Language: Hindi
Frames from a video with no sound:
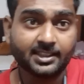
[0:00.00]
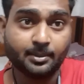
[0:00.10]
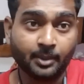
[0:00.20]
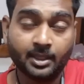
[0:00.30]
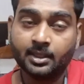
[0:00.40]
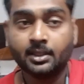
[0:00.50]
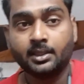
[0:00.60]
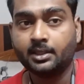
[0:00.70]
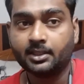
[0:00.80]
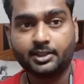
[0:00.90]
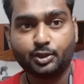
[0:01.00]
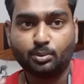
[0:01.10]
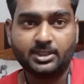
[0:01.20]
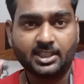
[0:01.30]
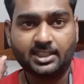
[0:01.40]
सिक्किम में ये तो
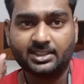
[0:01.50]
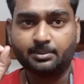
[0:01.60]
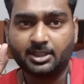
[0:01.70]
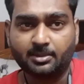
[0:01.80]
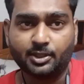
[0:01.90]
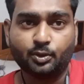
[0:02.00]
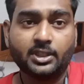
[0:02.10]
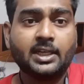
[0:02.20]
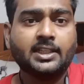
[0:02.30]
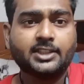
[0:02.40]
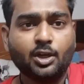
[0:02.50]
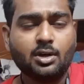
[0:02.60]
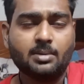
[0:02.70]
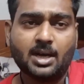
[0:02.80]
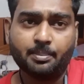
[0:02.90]
भैया गजब की बात हो चलो
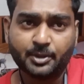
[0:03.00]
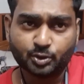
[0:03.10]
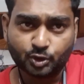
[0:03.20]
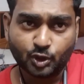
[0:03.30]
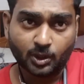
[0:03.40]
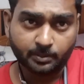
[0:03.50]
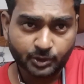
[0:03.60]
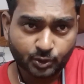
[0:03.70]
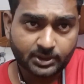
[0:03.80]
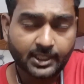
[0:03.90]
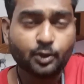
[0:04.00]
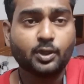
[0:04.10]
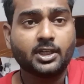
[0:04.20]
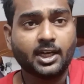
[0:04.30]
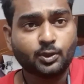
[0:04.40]
अब आप भी सो जाओ हम भी सो जाएं
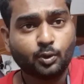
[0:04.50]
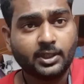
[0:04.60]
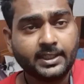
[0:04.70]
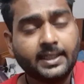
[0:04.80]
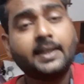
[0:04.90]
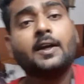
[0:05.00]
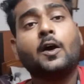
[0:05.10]
क्योंकि रात हो गई है